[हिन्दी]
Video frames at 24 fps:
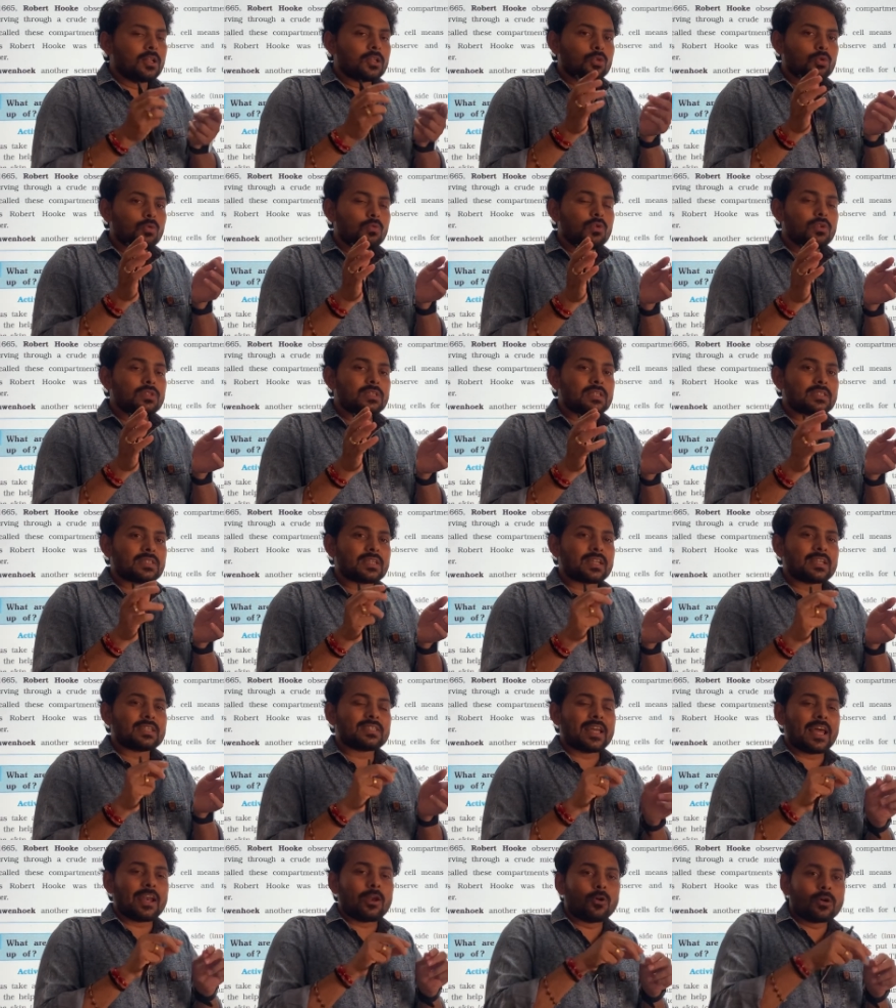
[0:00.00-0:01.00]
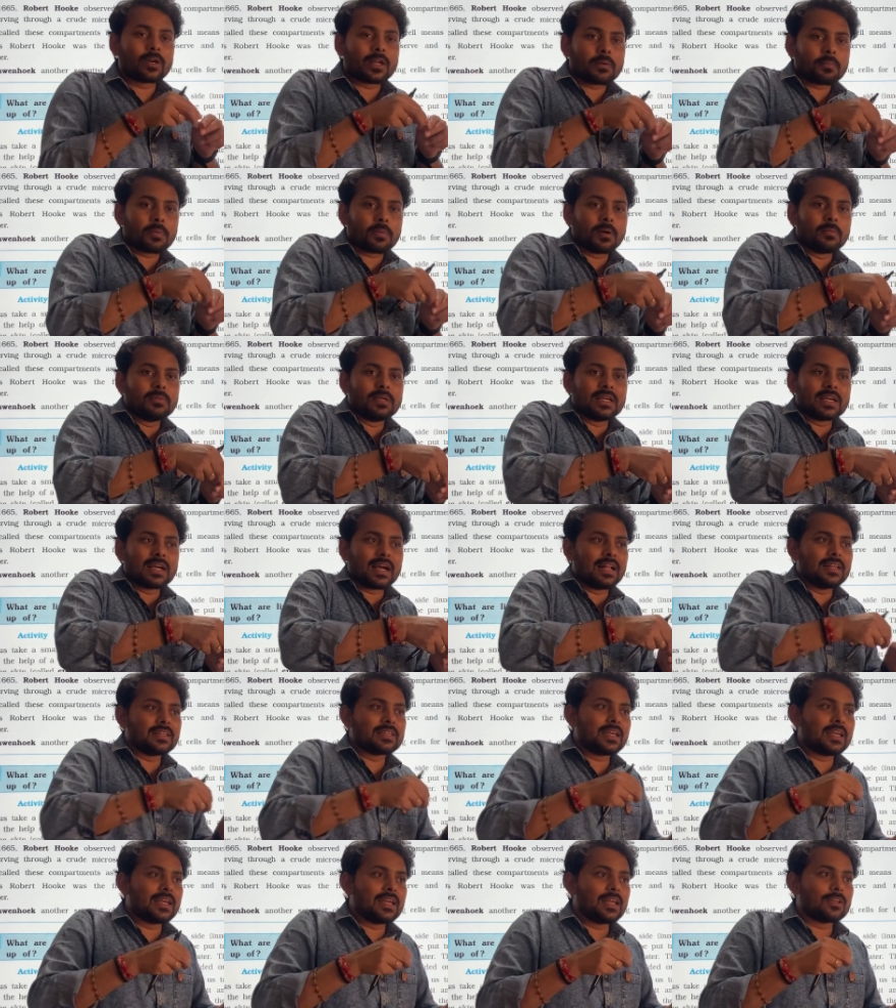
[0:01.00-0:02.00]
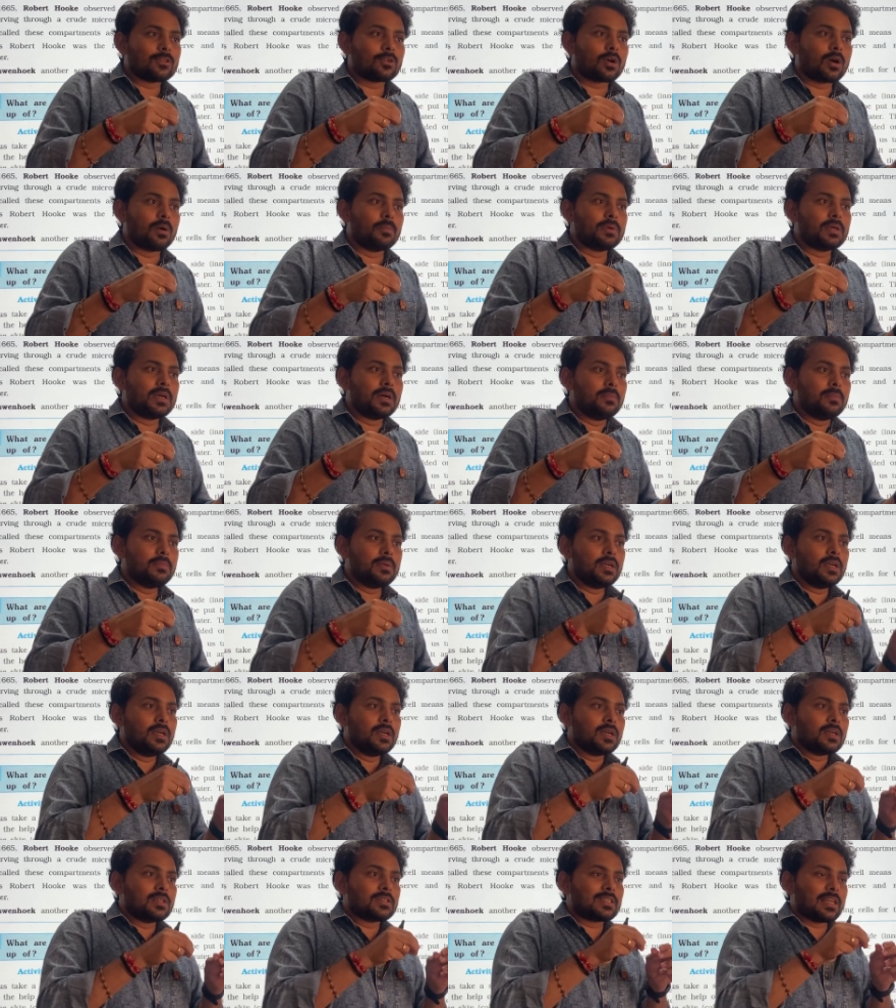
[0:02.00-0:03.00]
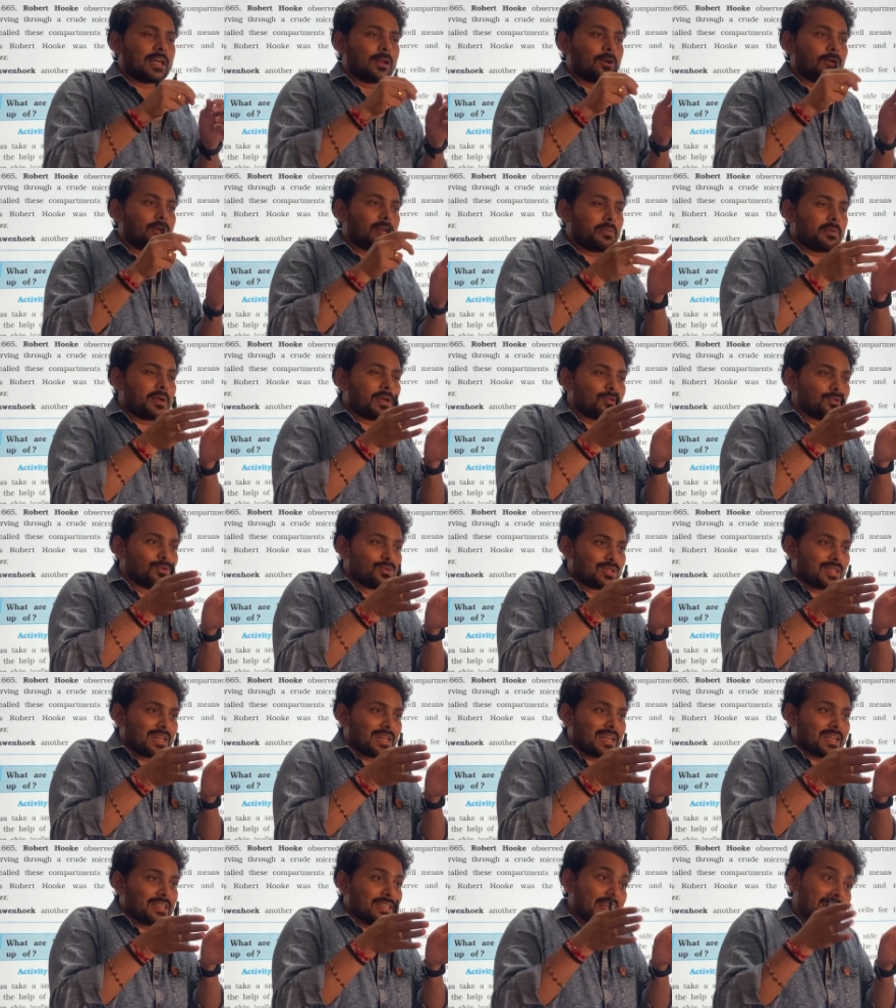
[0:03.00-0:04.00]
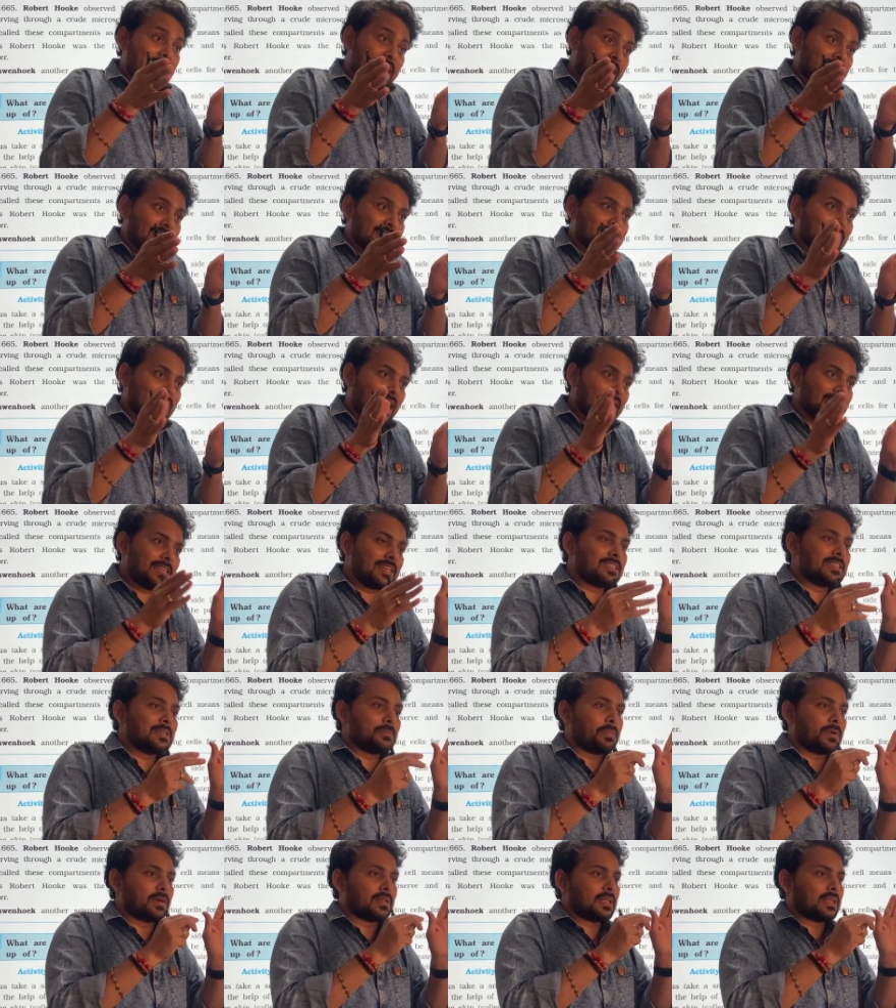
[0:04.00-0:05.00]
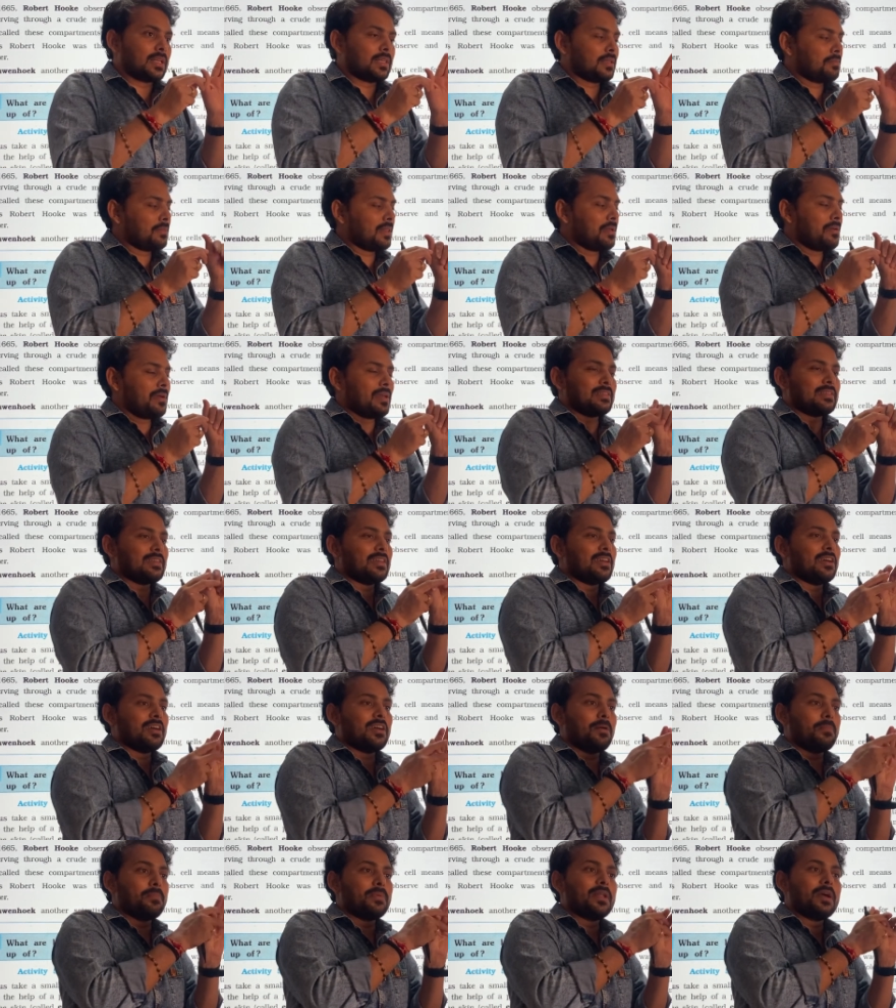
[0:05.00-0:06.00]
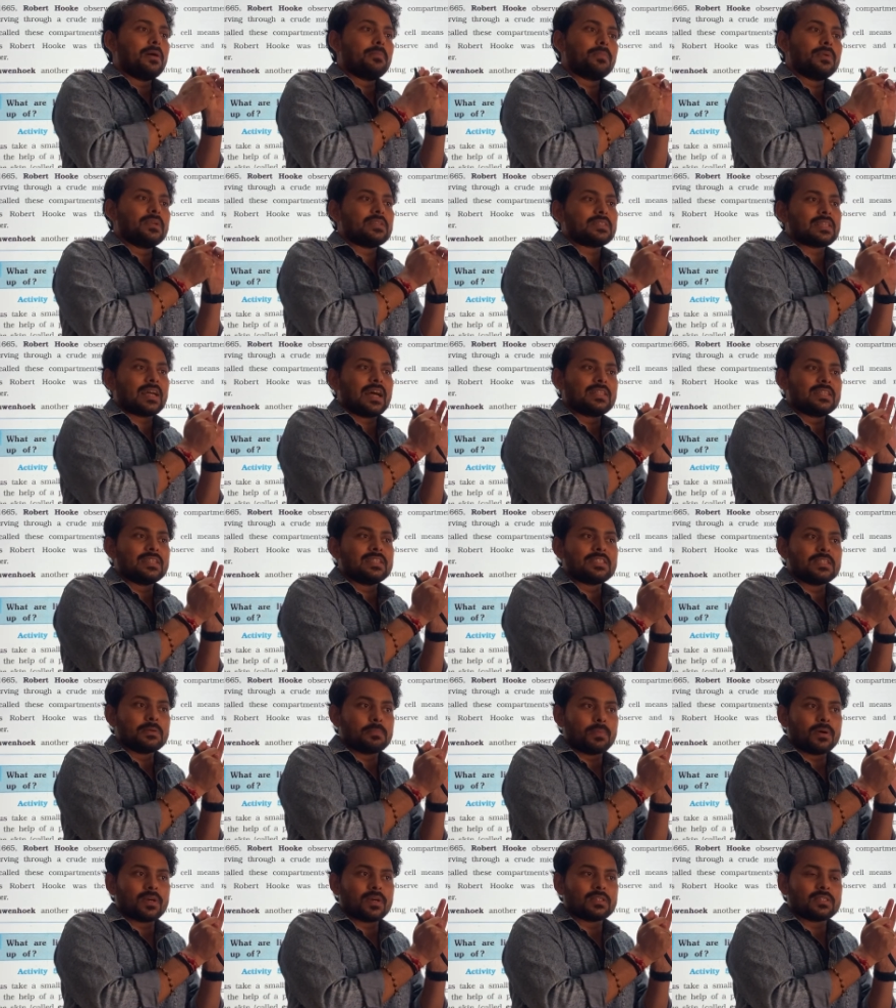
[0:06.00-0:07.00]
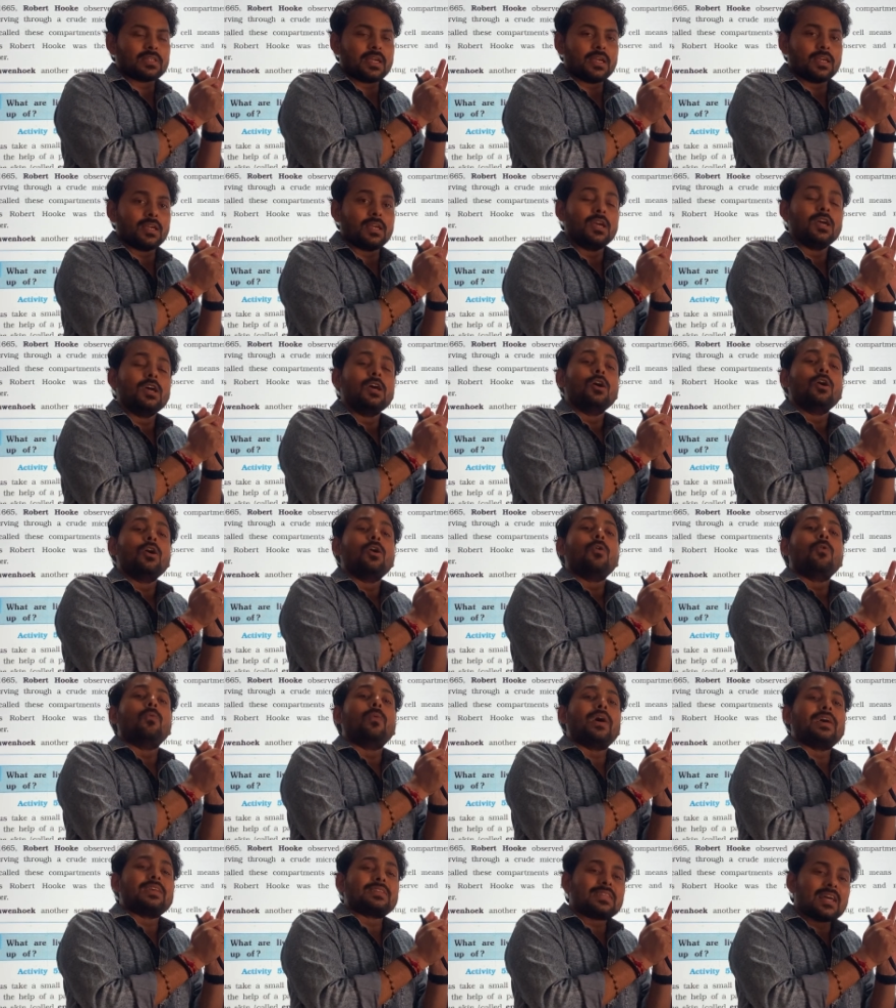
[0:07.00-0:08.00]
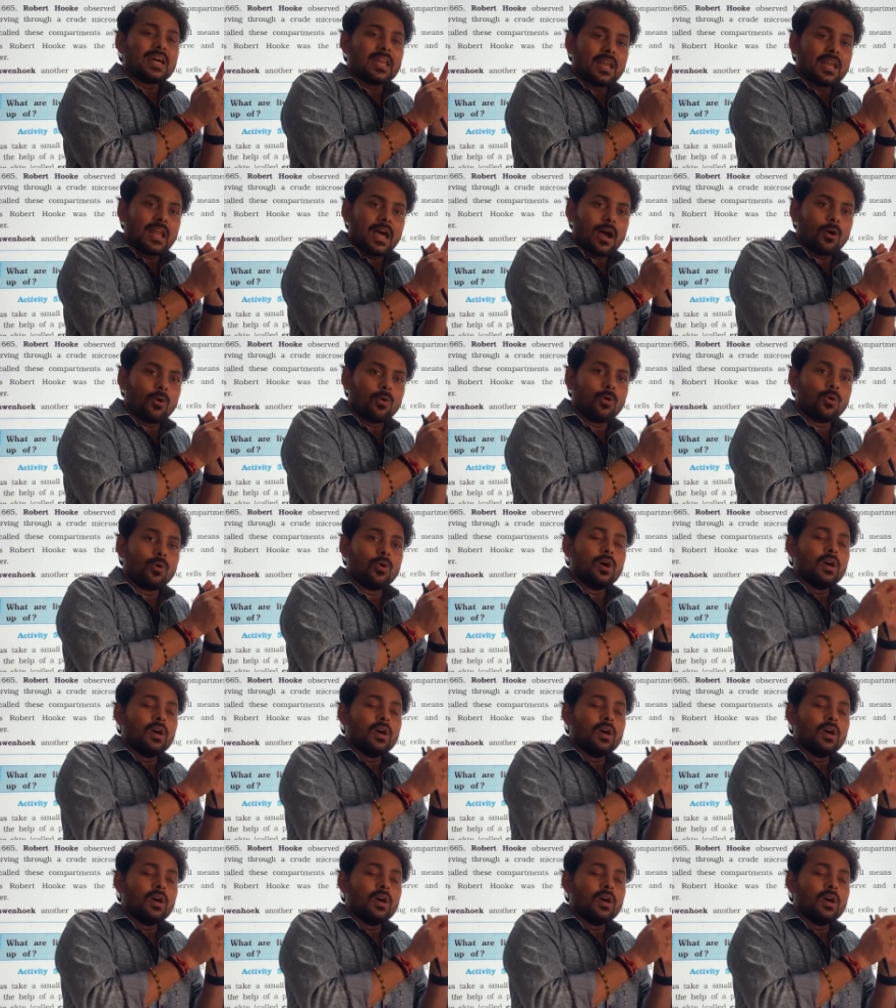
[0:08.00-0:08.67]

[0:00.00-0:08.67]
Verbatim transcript: तो वो जैसे कि सेलो टेप हम निकालते हैं ना तो कभी कभी सेलो टेप एक दूसरे के एक साथ ही चिपक जाते हैं मतलब ऐसे अपने अपने साथ ही चिपक जाएगी वैसा ना हो